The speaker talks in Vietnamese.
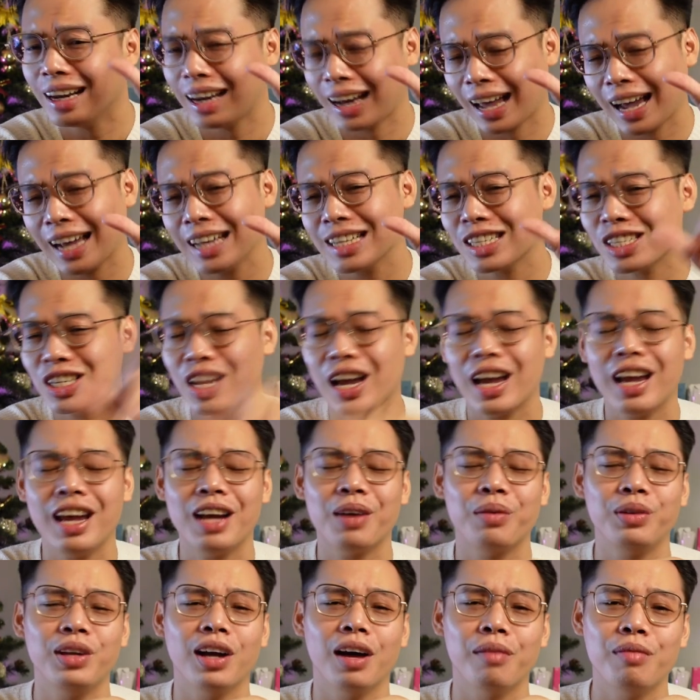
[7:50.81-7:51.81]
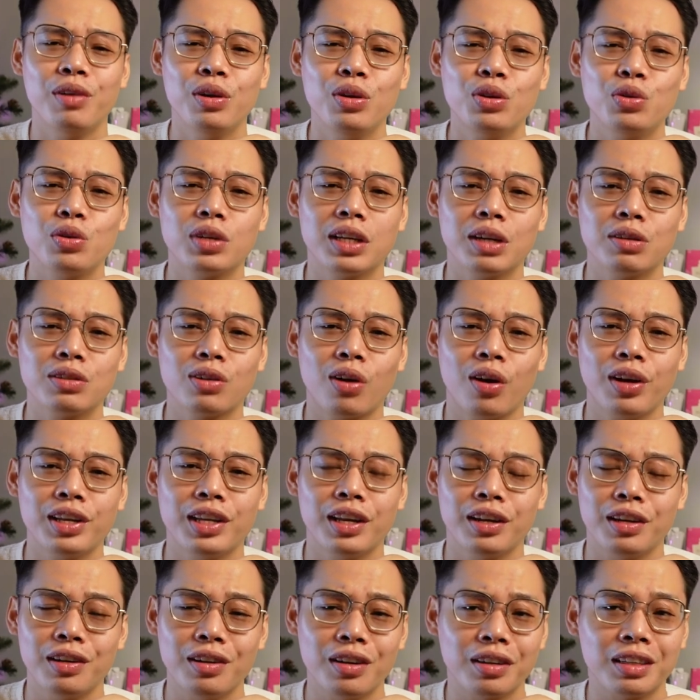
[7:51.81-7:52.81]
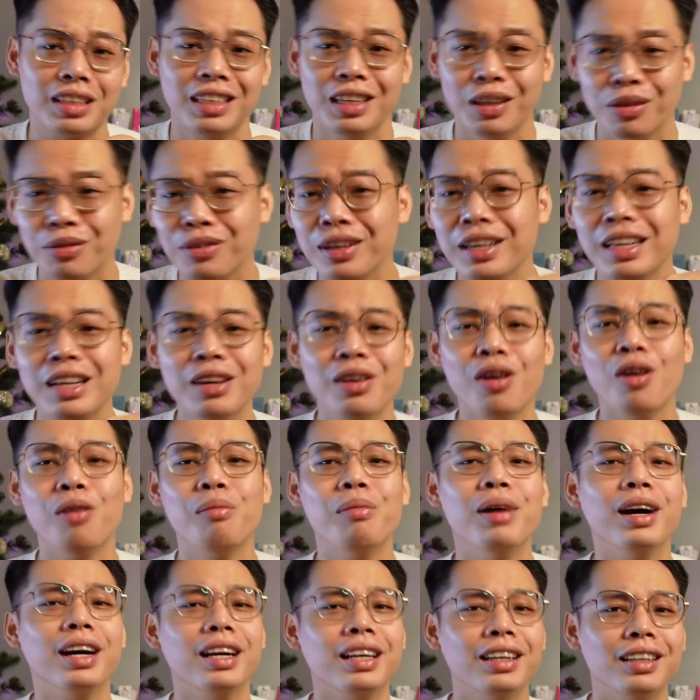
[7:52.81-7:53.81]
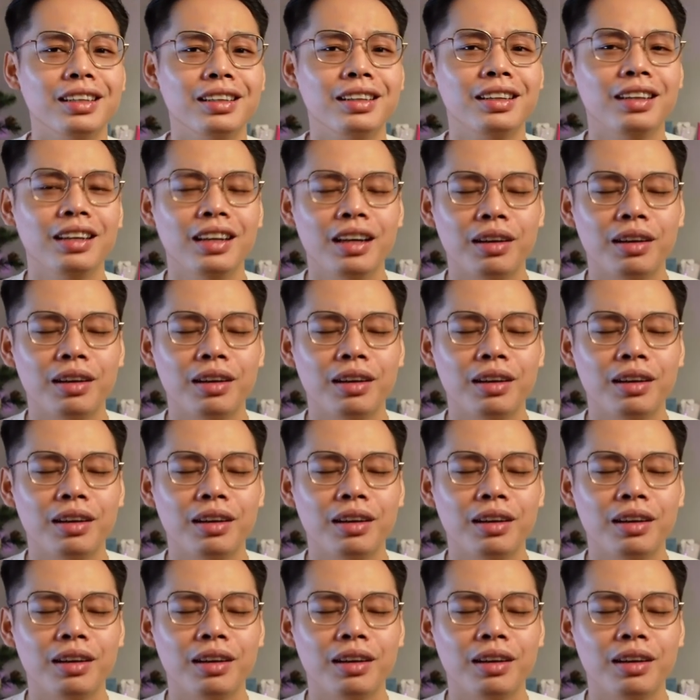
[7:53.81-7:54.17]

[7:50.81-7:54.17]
like share cũng như ấn nút chuông theo dõi nhận được nhiều video mới hơn